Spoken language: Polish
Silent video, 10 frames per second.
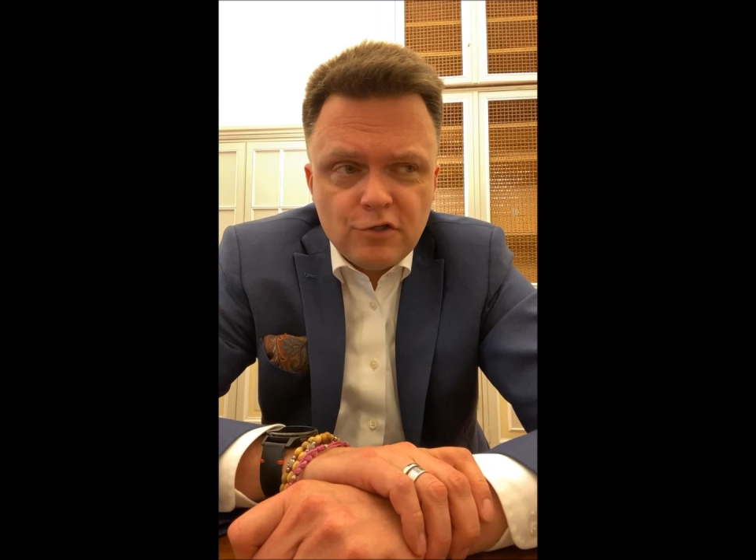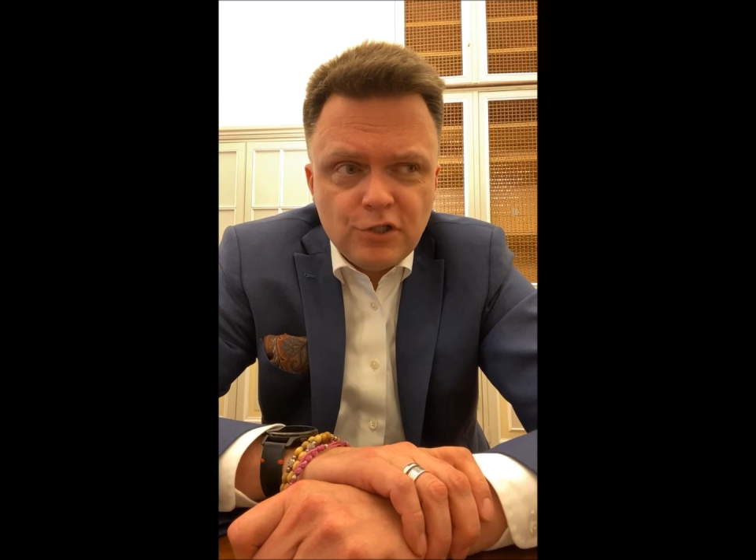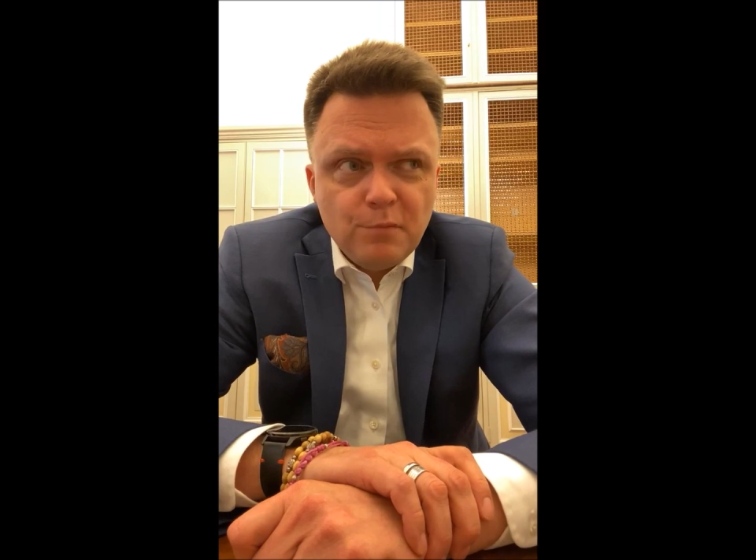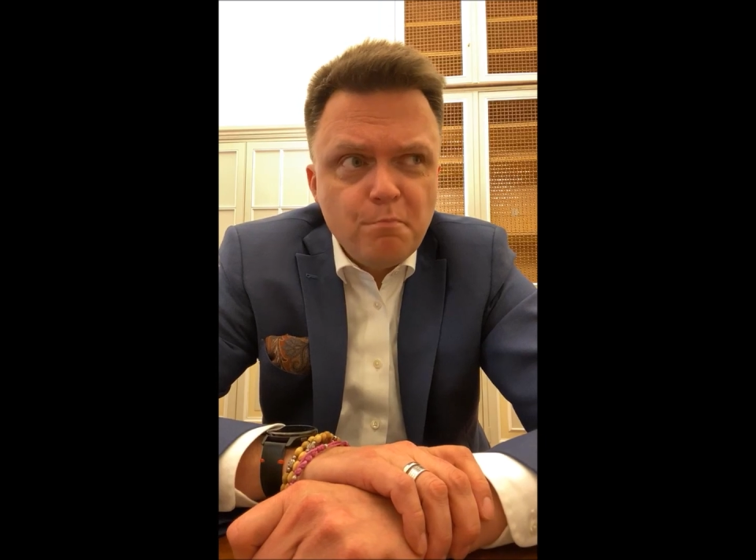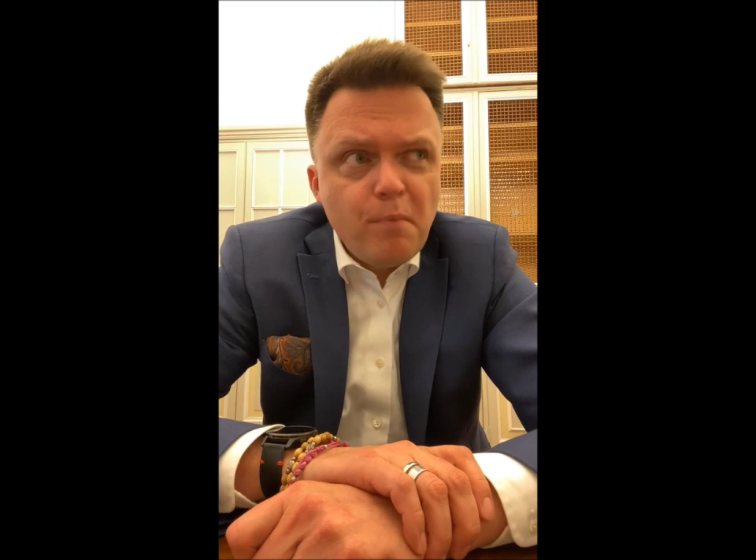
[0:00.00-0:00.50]

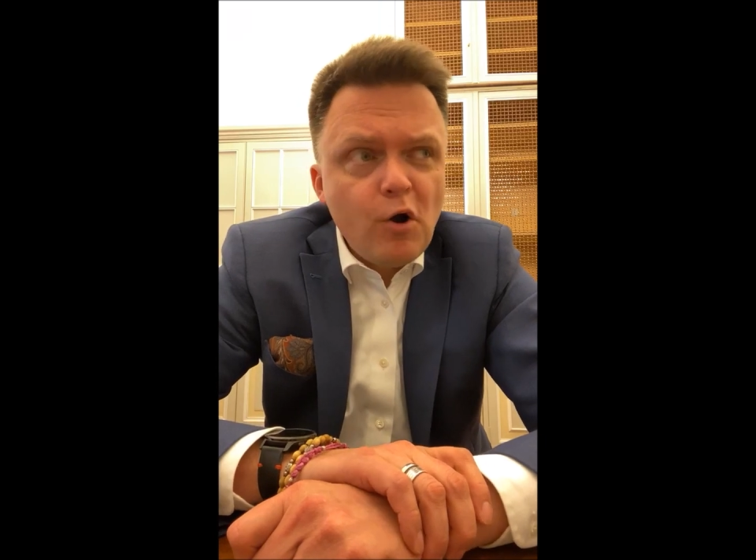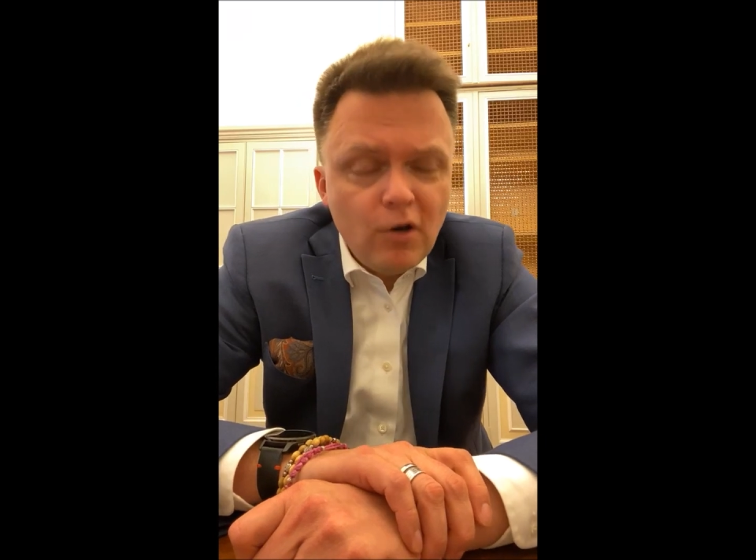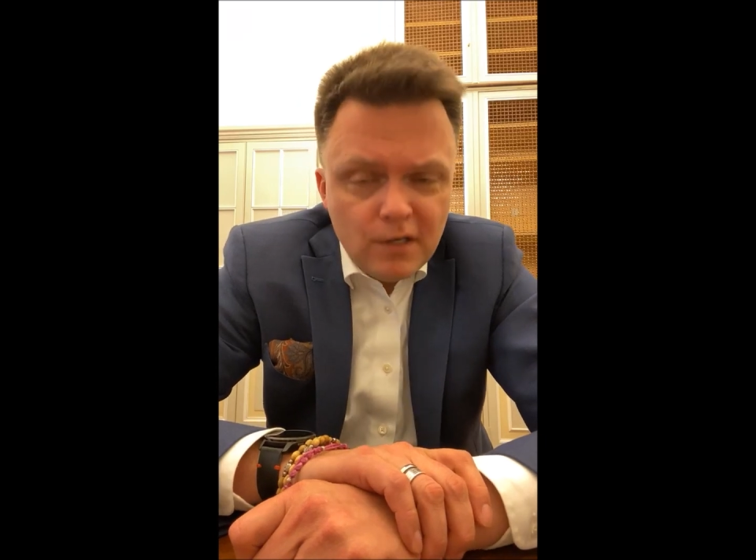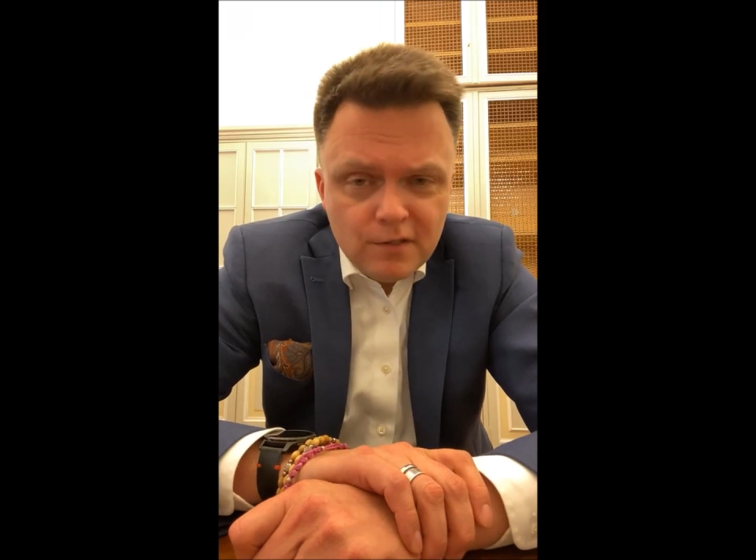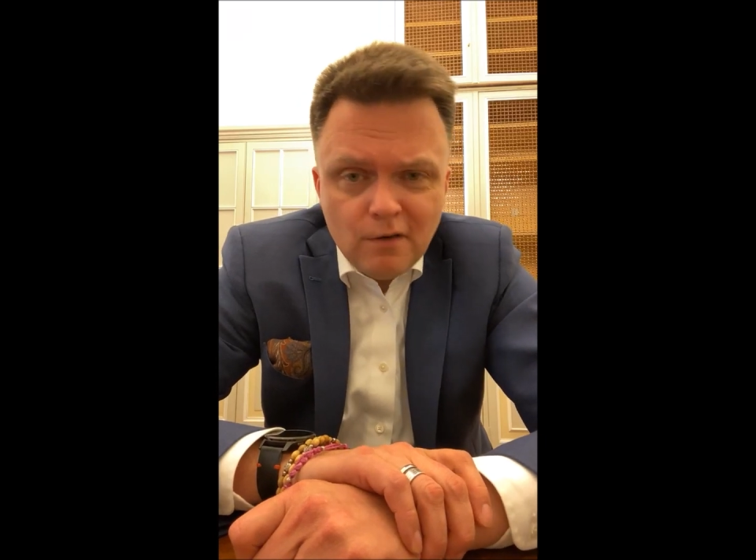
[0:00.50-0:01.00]
właśnie tym
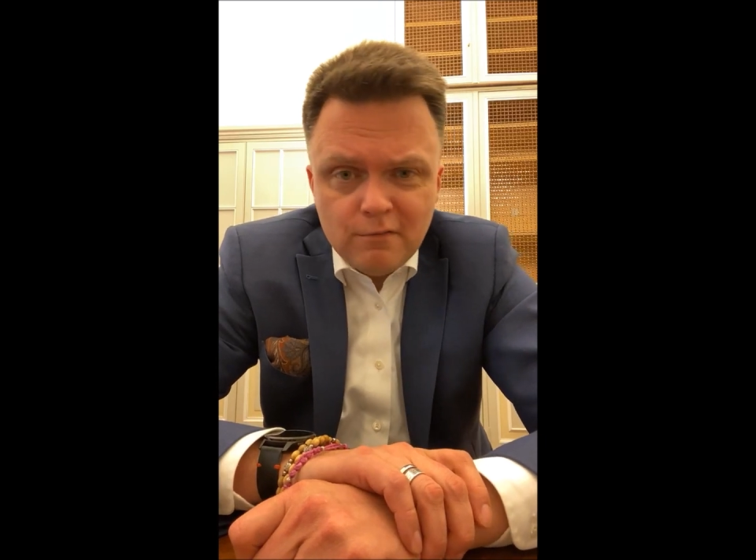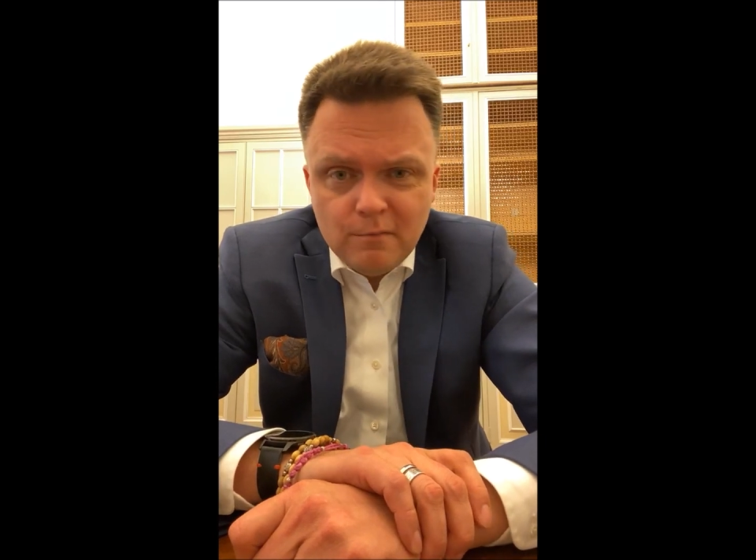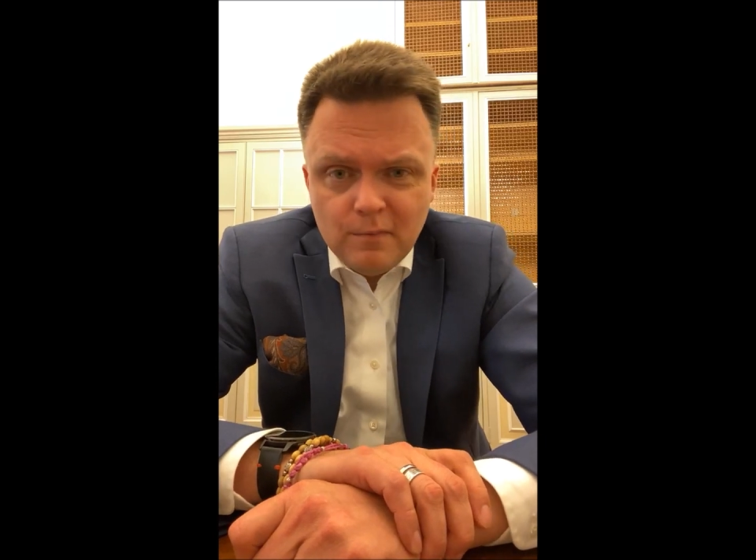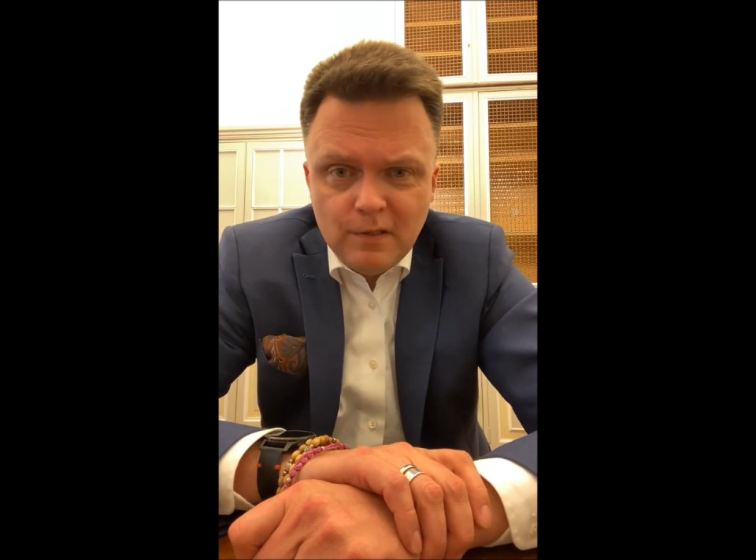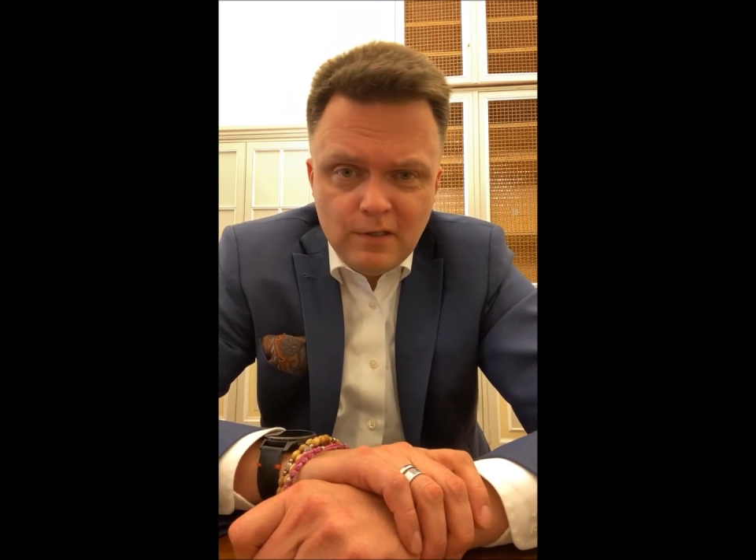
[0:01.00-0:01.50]
pokoleniowym,